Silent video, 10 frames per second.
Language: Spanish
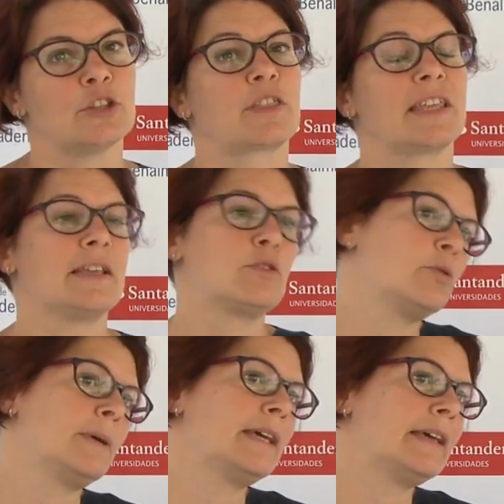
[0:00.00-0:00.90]
Entonces
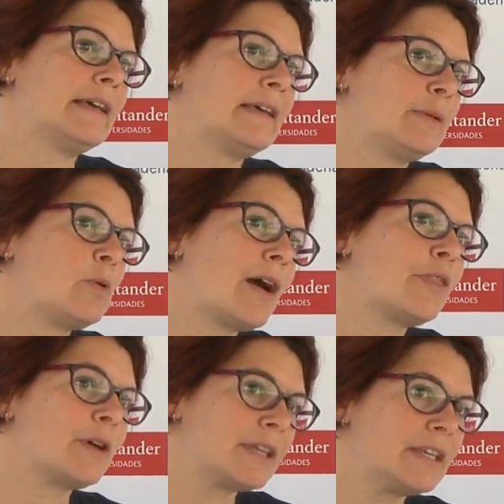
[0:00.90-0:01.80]
estuve
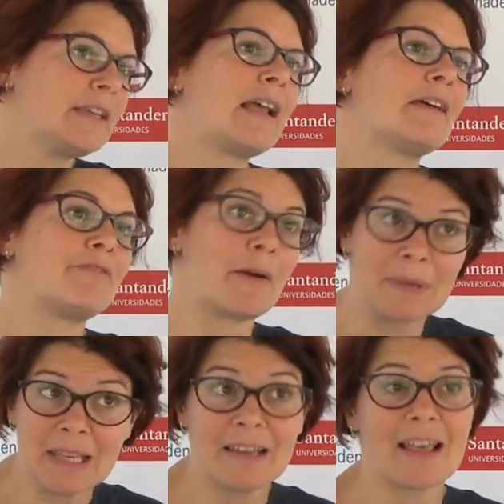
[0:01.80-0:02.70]
dibujando allí a las
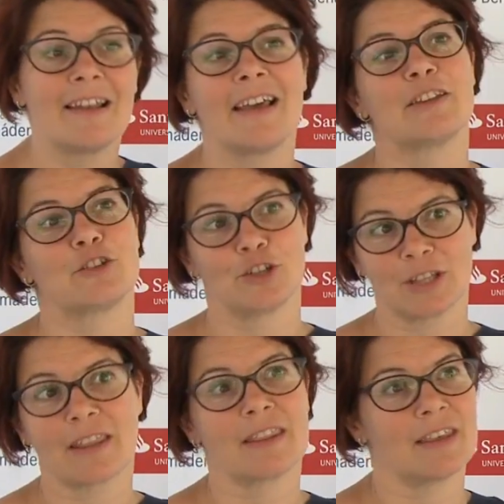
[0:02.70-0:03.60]
familias, las
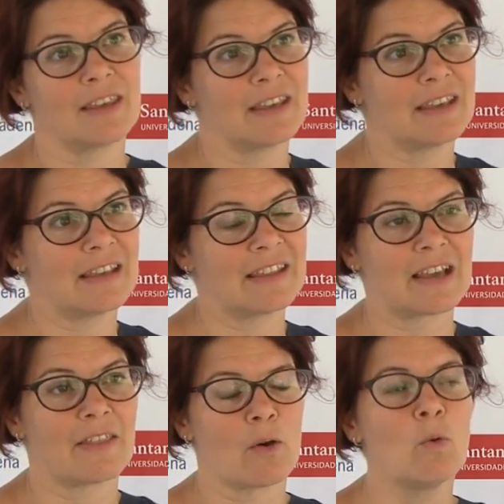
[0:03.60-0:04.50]
historias de,
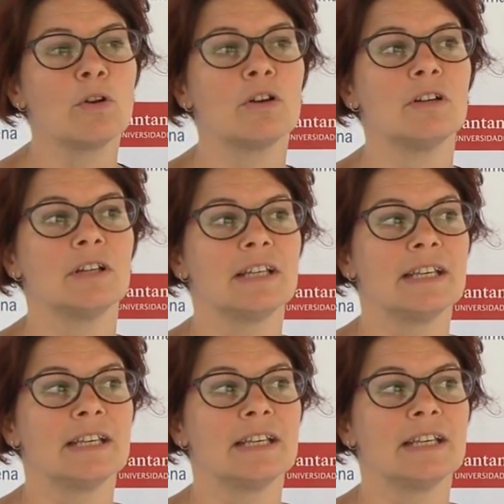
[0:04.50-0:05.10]
de cada uno